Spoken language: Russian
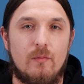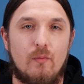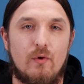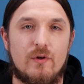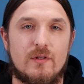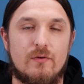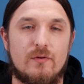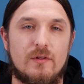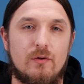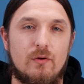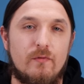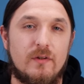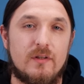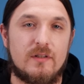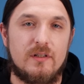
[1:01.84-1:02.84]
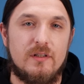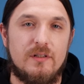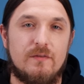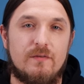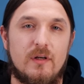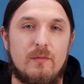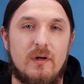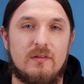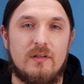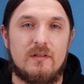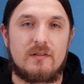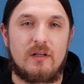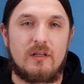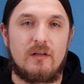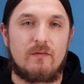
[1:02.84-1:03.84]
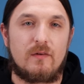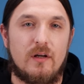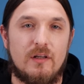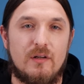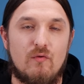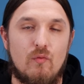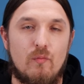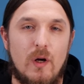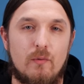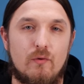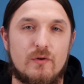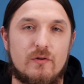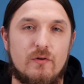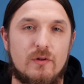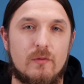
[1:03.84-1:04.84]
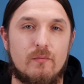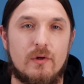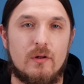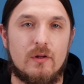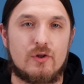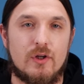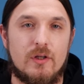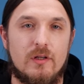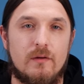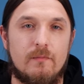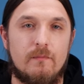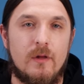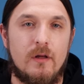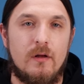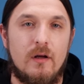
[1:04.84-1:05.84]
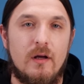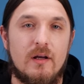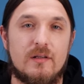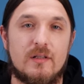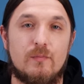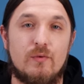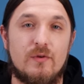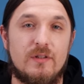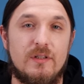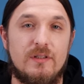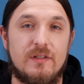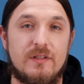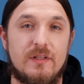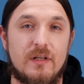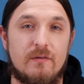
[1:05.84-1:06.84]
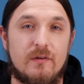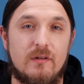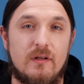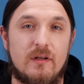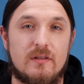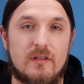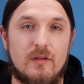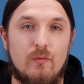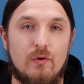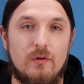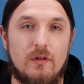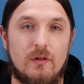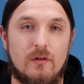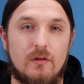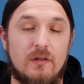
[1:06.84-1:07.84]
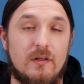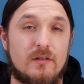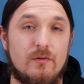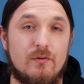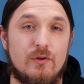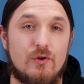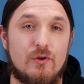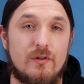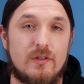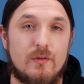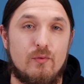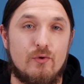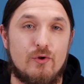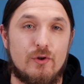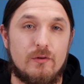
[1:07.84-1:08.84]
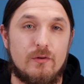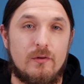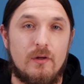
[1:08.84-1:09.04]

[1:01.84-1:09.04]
После установки зайдите в командной строке в корневую папку с кодом приложения, запустите сервер для разработки, если он еще не запущен.